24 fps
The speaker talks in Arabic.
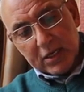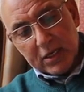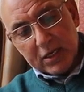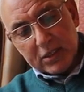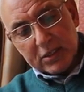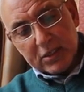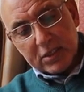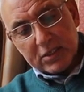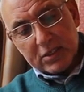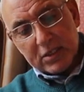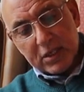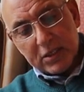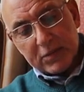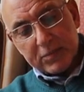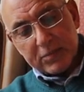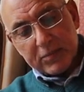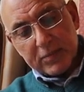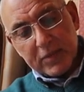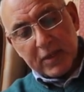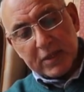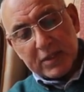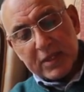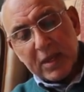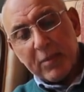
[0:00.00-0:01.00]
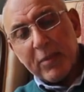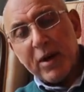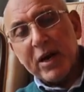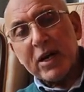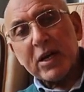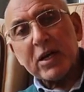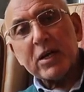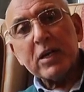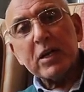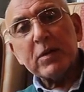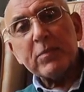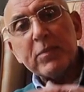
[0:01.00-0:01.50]
آه، تستنى
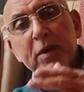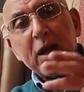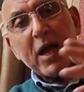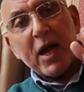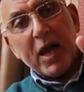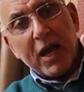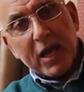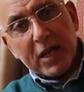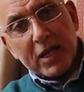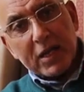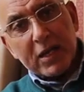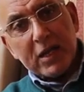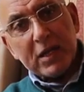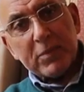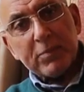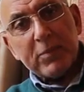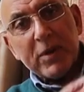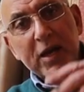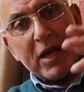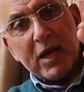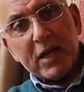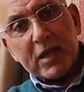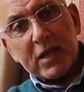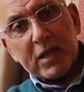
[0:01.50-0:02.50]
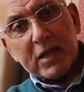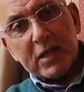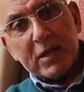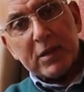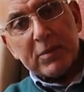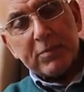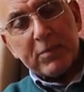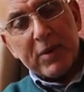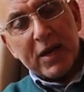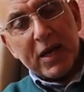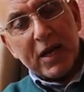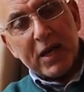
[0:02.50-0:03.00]
طبعا غير البائع البائع
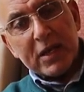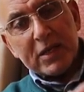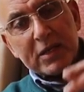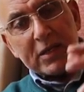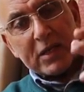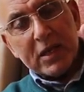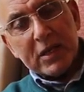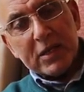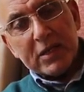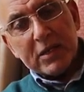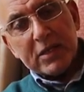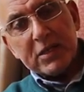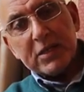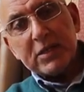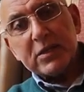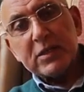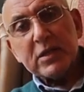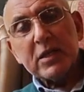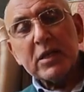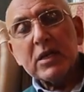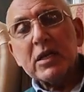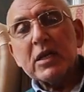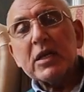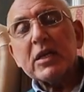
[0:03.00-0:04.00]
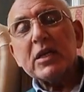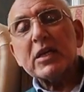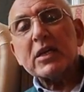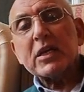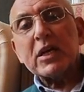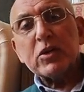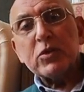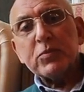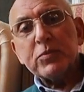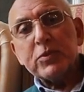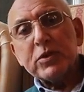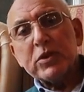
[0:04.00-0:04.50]
الباعة الجائلين اللي
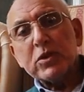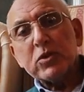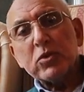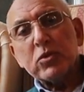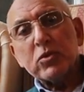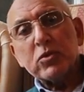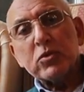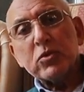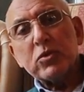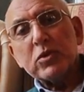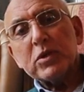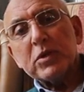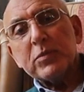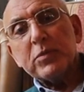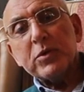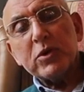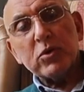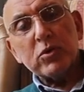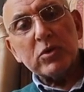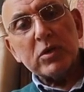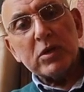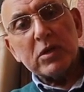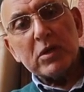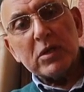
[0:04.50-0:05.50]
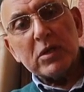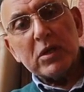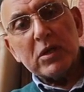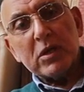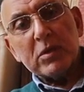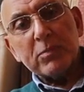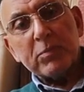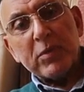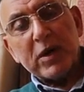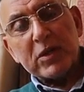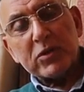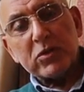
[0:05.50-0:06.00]
كانوا بيجوا يبيعوا
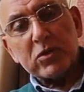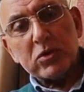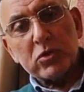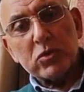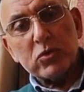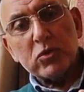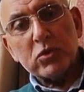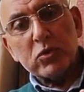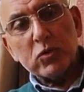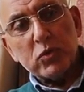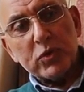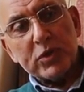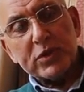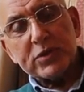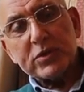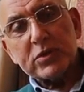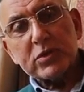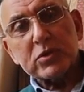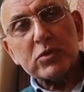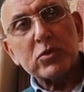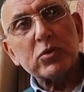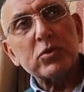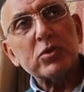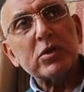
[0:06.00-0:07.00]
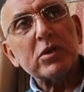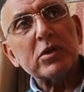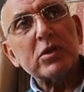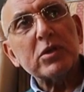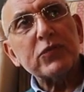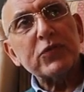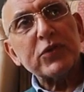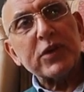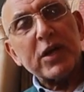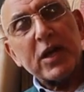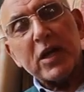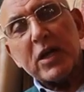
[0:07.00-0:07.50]
البط والوز
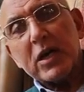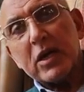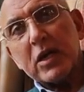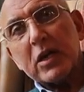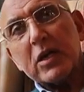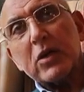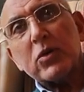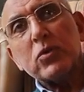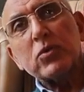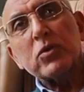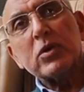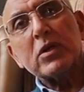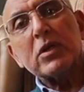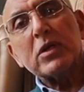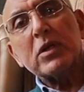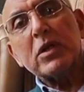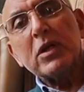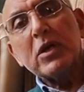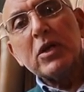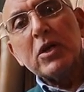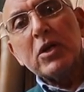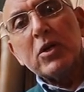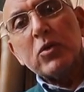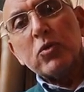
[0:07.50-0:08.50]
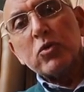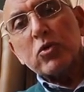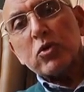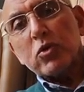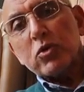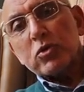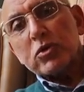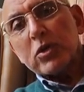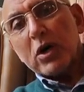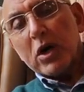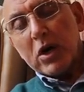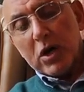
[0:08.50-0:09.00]
والفراخ
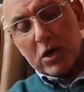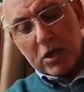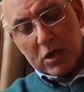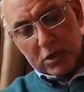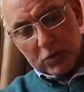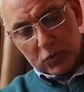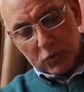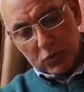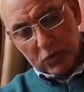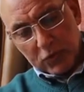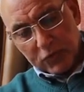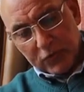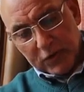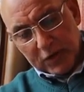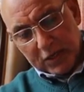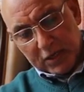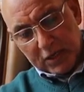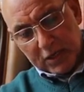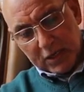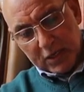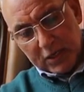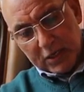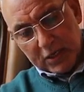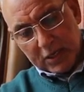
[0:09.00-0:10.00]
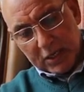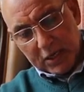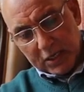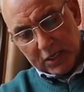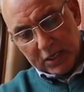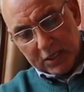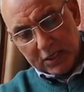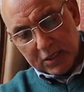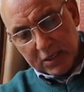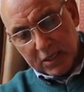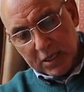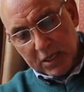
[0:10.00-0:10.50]
والخضار والفاكهه الى
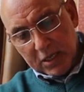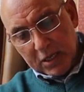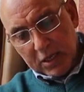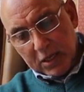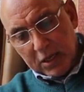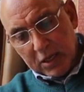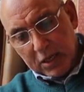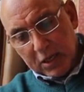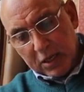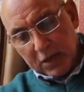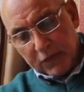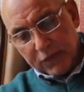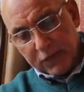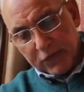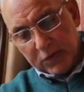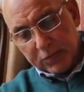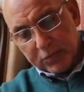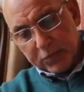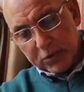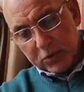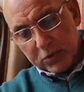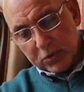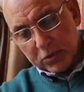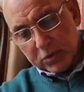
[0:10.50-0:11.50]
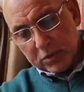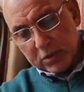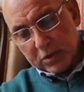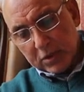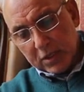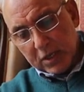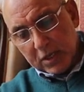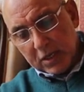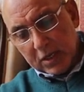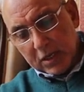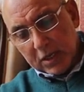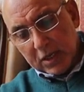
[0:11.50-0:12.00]
اخره آه، في البيوت
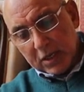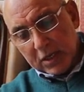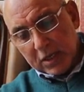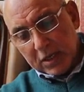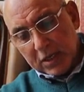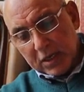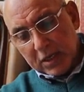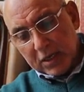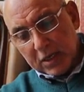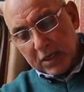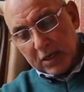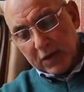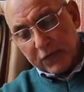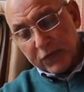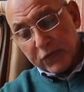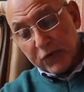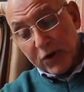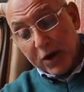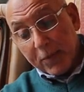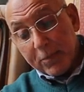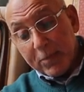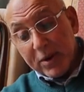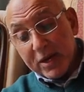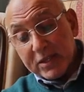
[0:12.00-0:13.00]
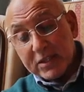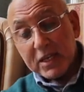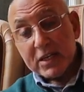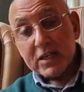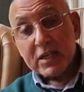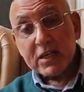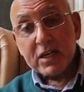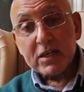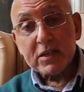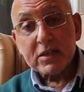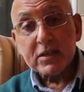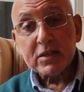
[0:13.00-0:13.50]
آه، في واحد بقى
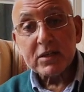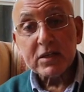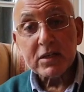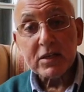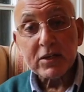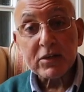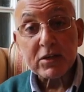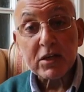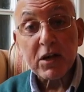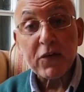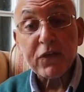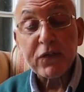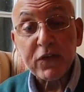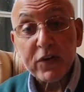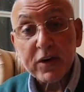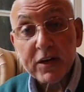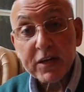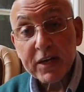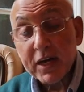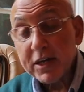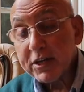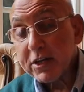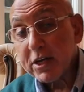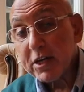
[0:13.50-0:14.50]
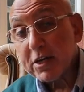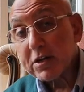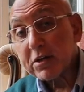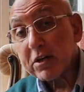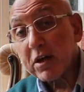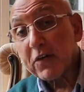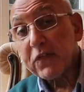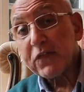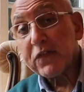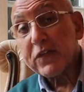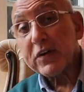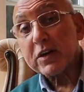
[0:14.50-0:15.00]
تاني كان الرفه يعني ايه
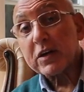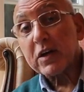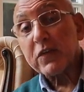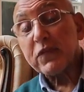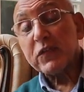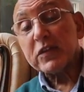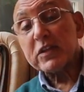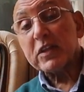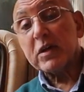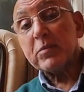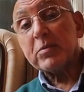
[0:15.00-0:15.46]
الرفه الرفه